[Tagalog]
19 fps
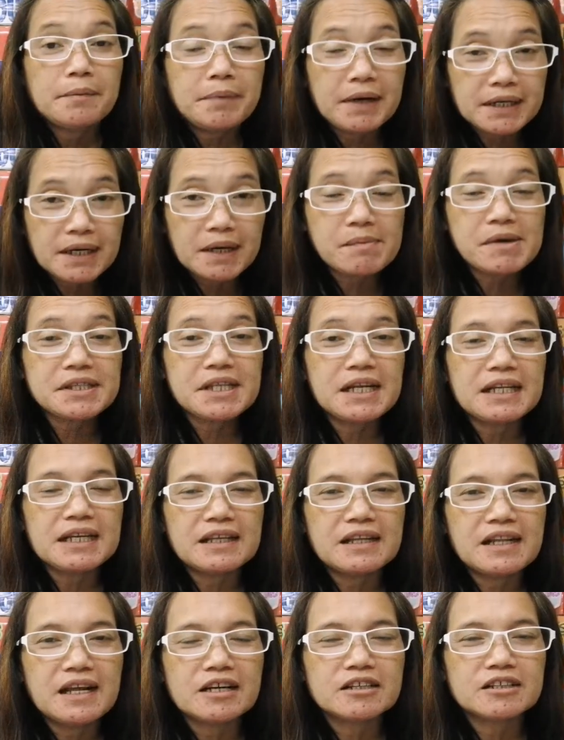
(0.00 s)
Para
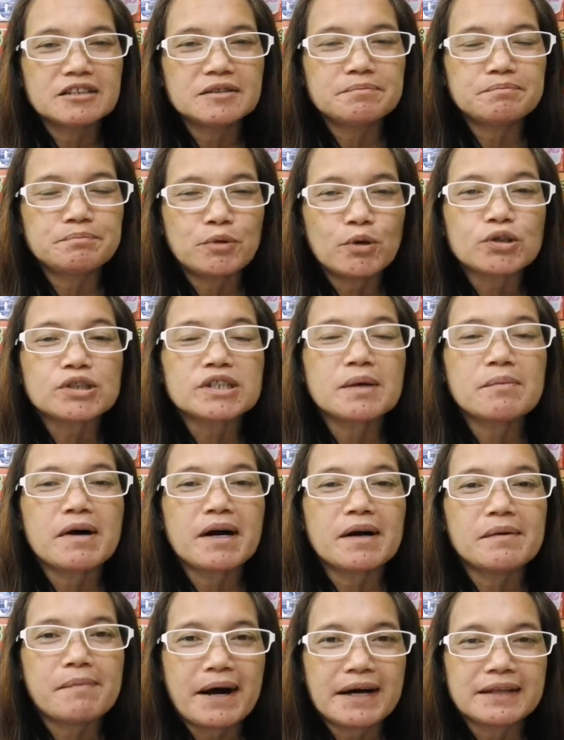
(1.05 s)
madali lang po sa
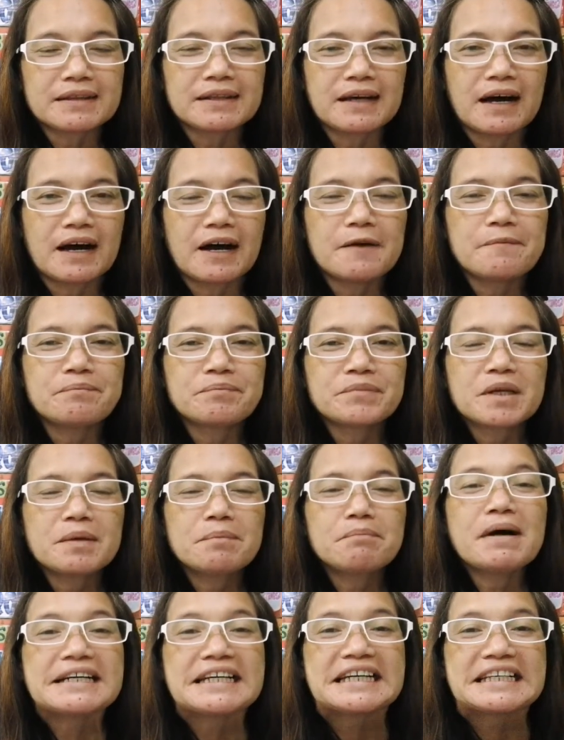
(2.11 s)
mga bata,
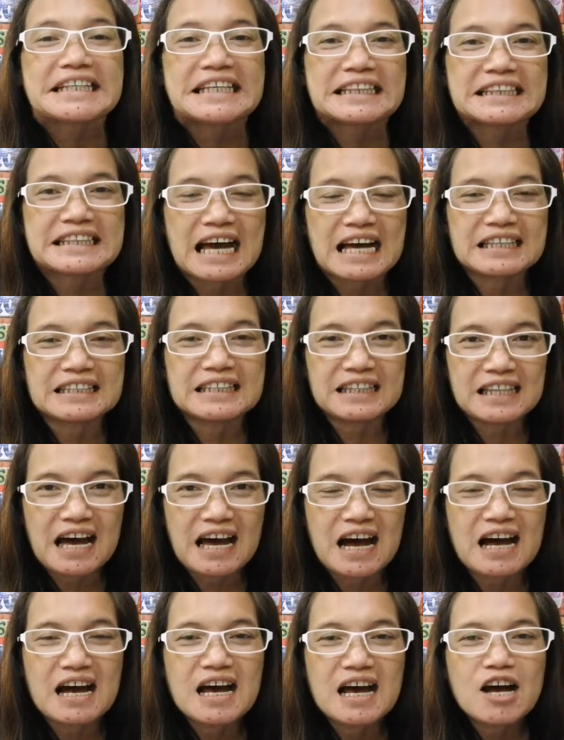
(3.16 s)
makikita
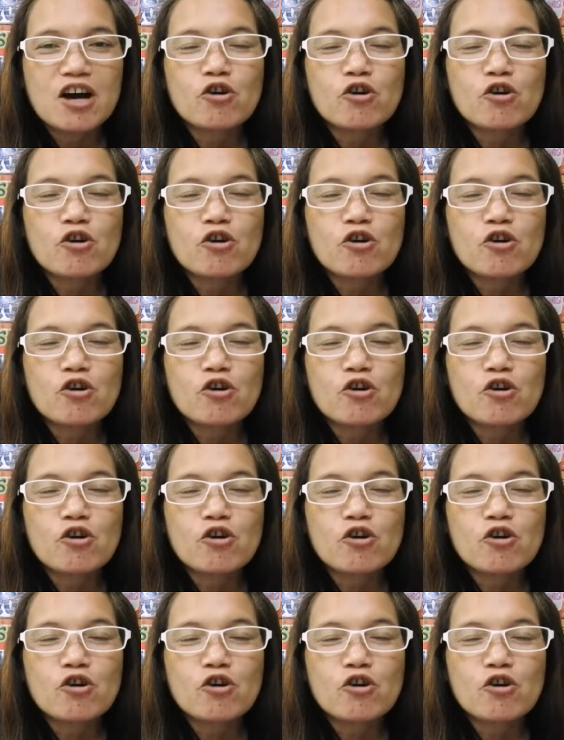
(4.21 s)
nila.